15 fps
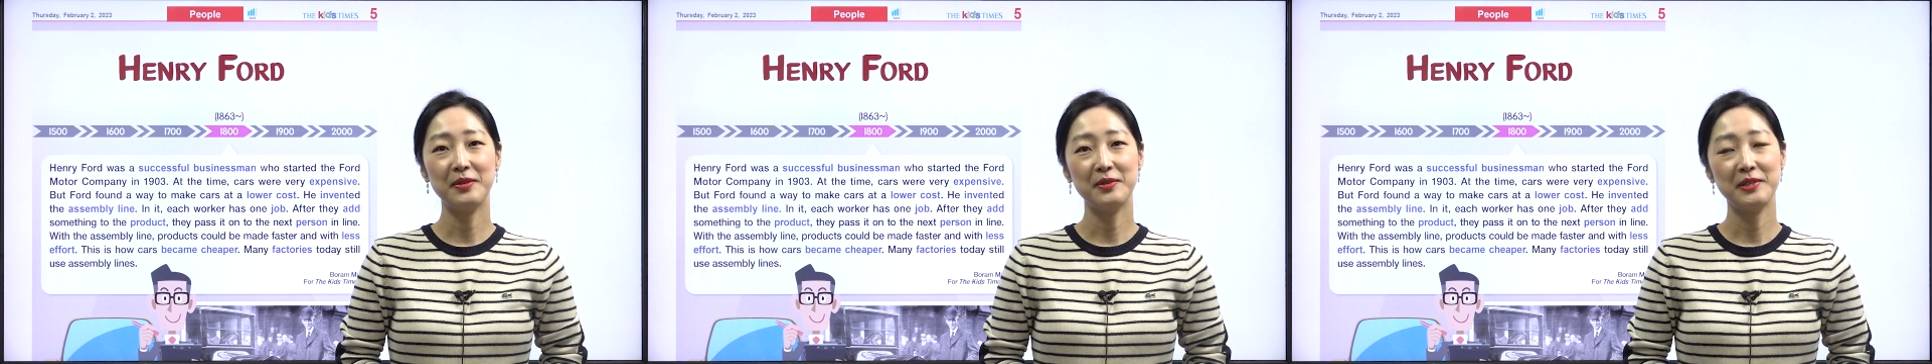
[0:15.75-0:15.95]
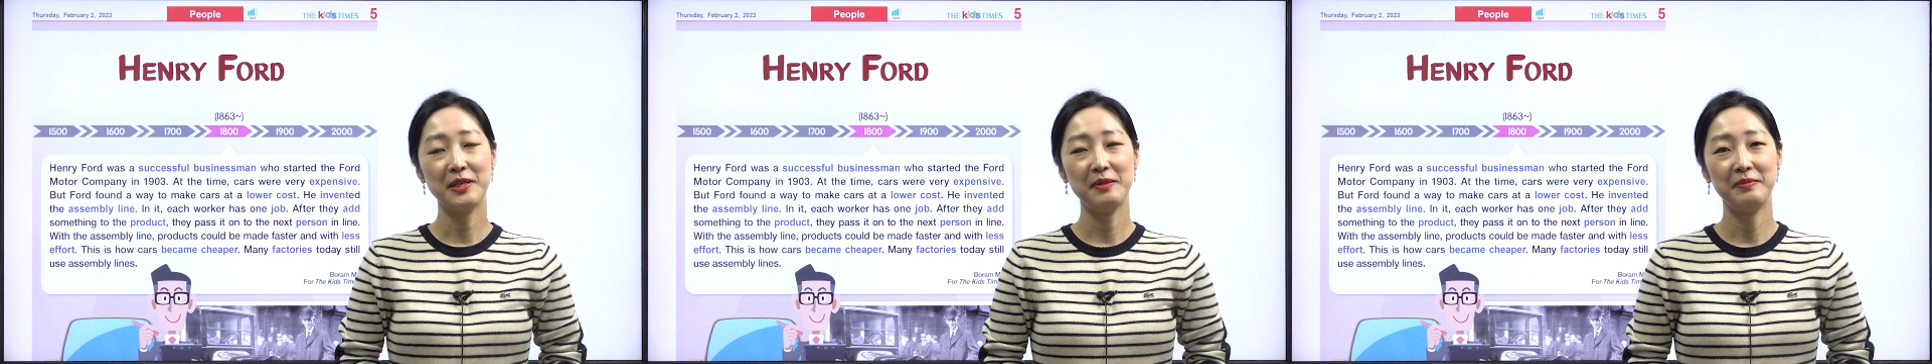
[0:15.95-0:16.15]

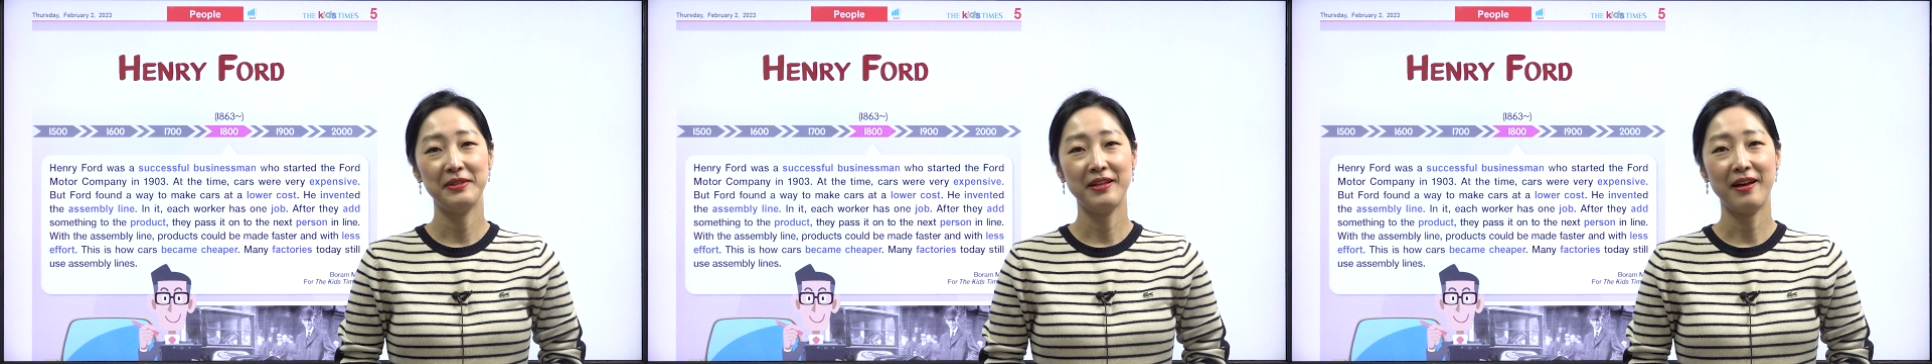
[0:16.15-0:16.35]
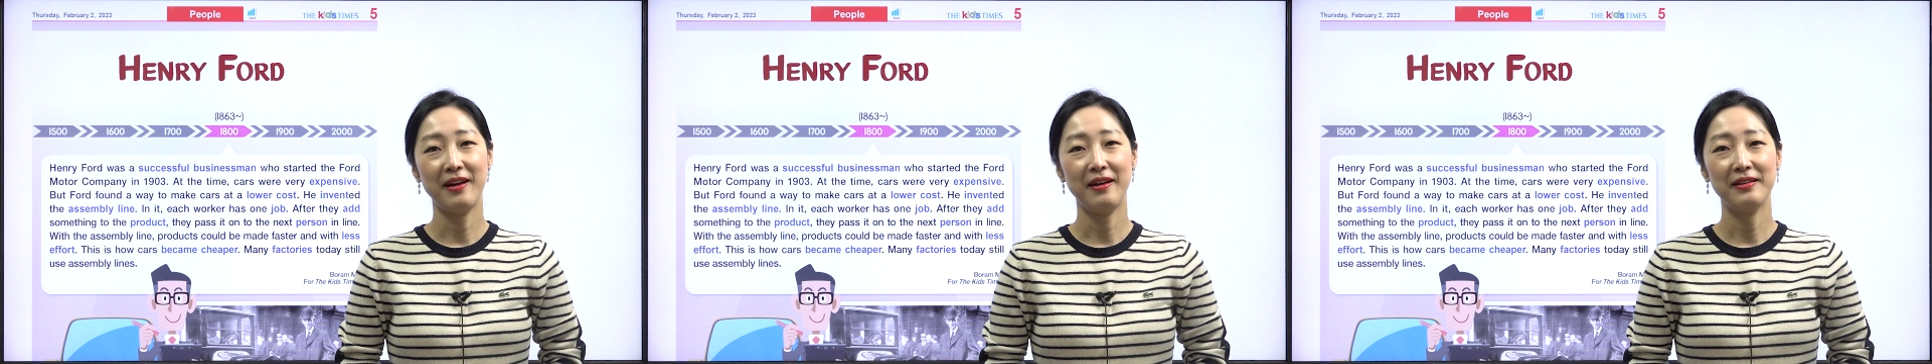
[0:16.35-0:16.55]

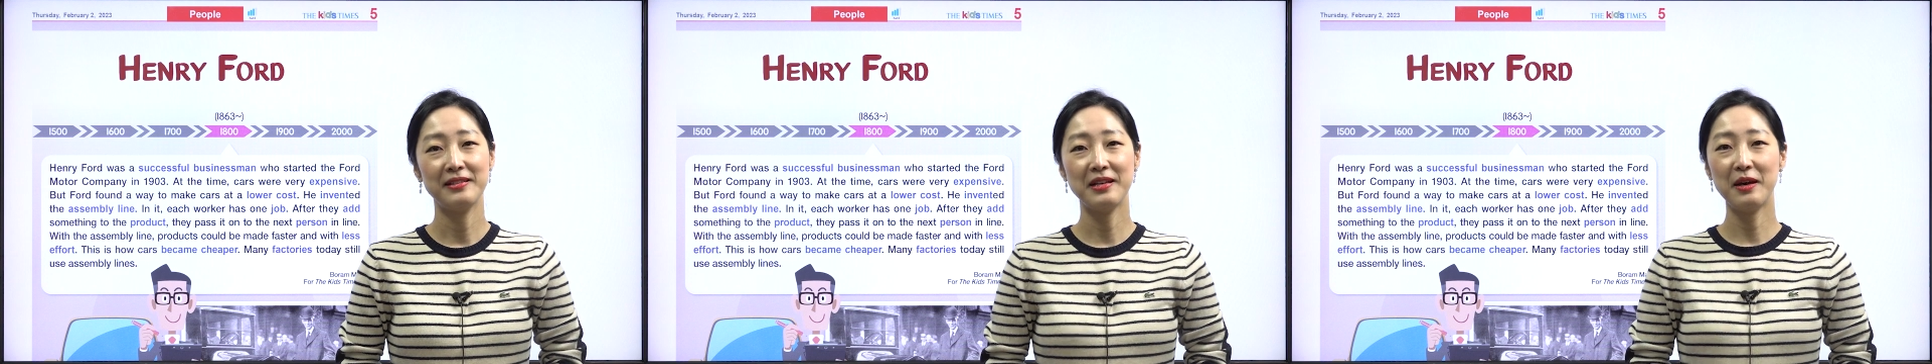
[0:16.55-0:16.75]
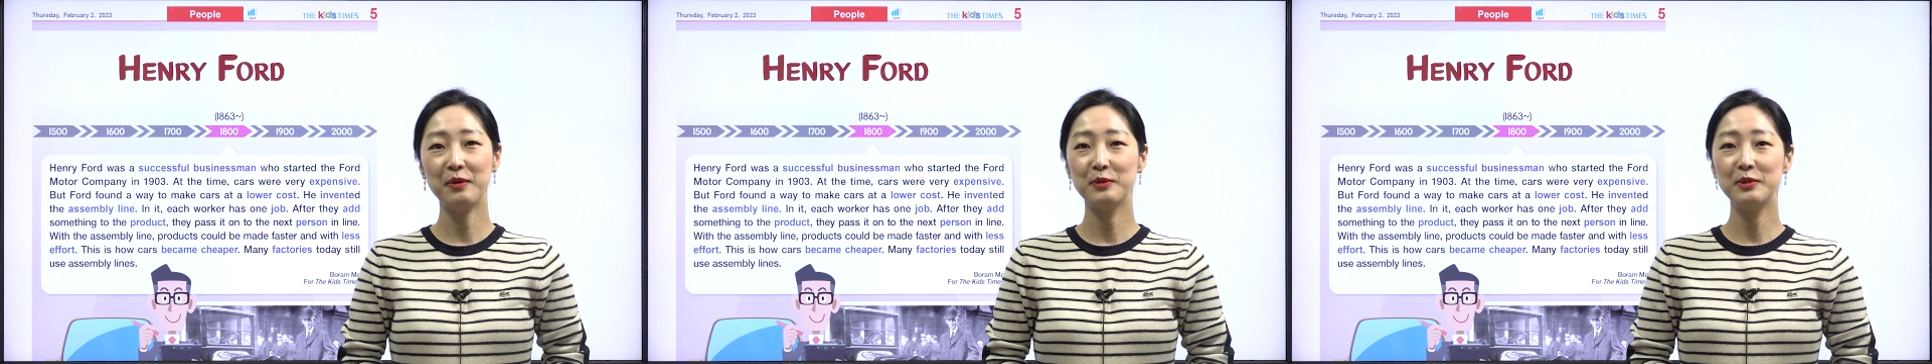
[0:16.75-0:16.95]
선생입니다.
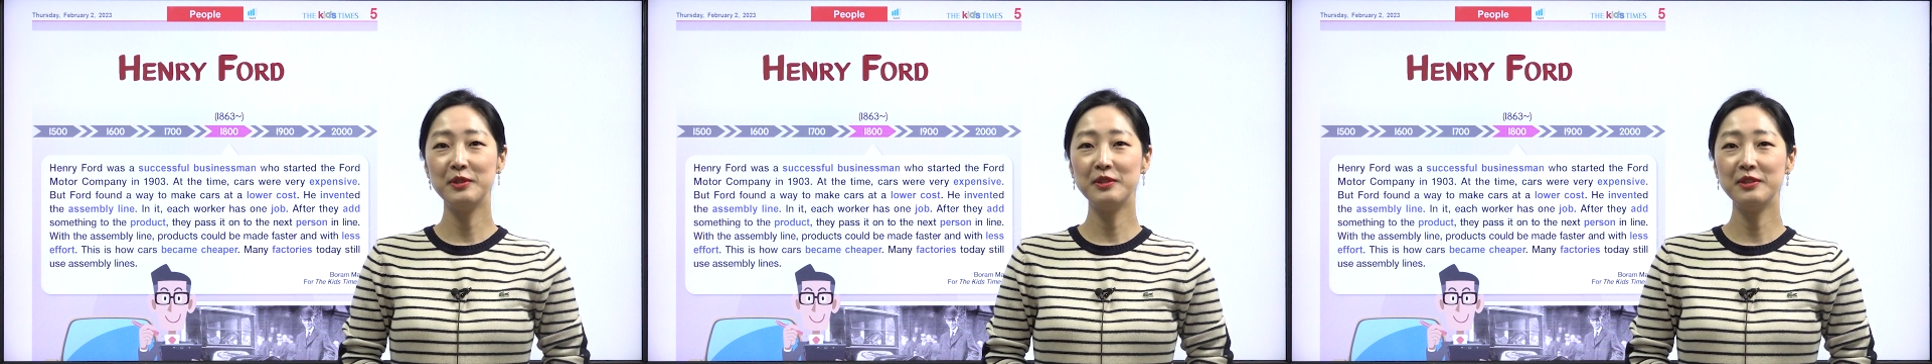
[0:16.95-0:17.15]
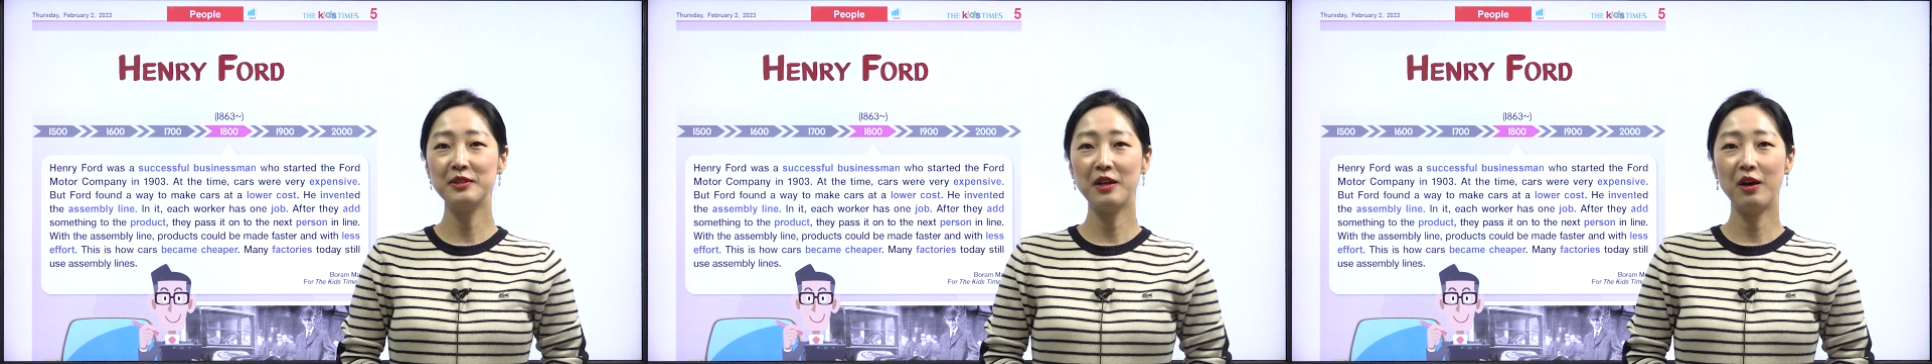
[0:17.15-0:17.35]
자,
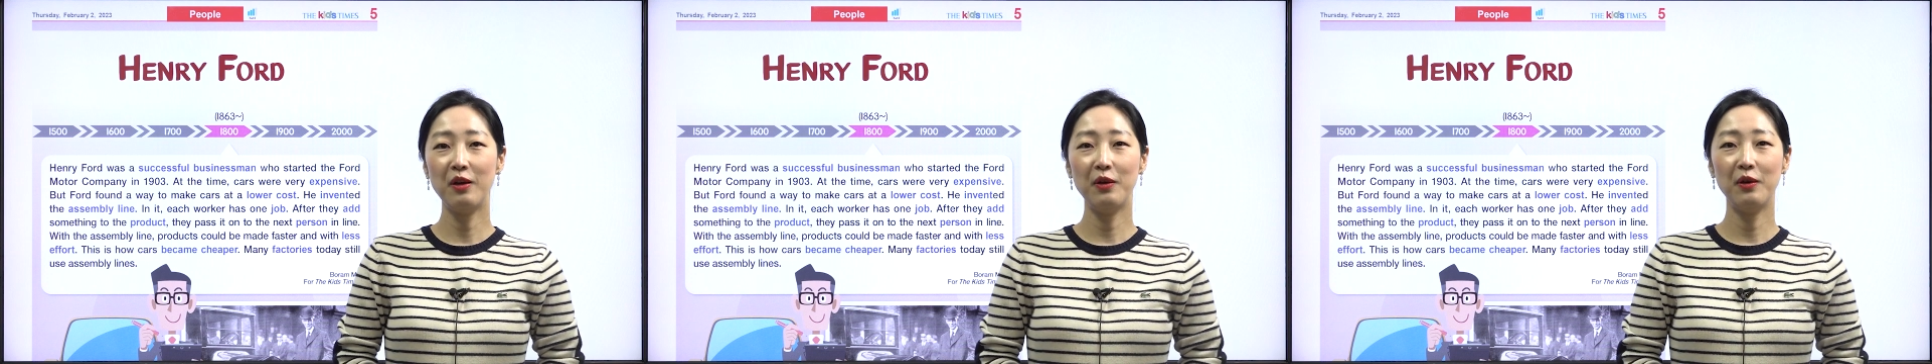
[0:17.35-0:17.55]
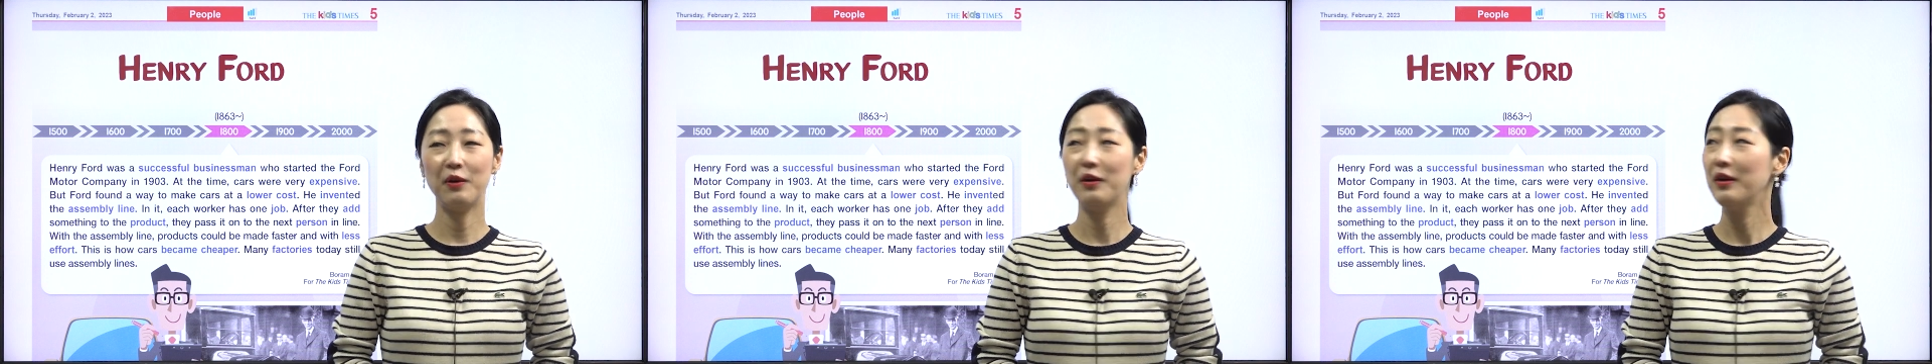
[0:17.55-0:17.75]

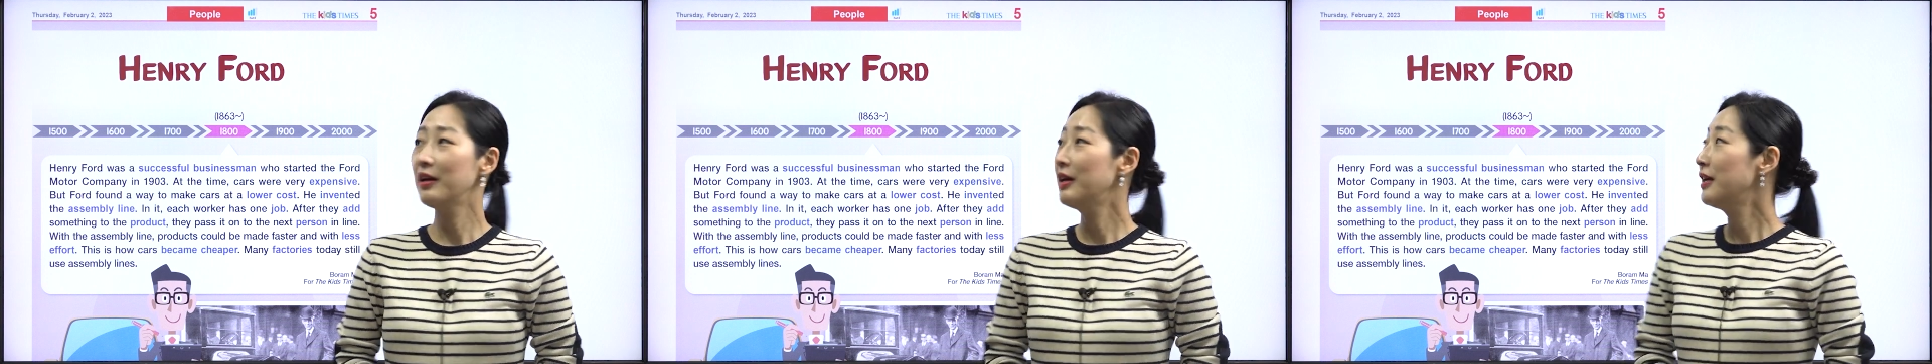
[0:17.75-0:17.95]
오늘은요.